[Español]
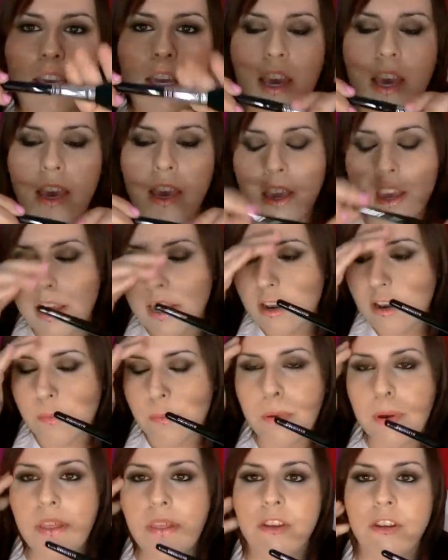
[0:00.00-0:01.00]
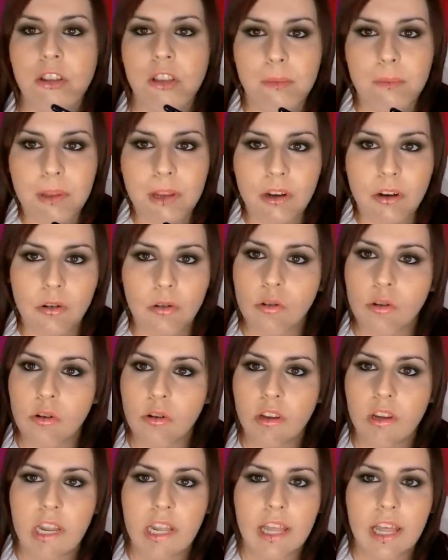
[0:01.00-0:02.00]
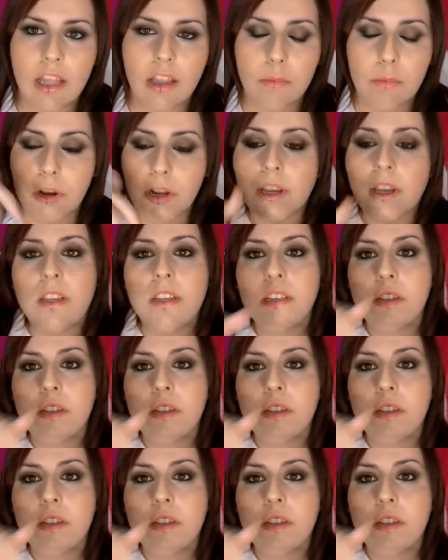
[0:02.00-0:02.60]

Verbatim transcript: Eh, los precios también os lo iré dejando por aquí,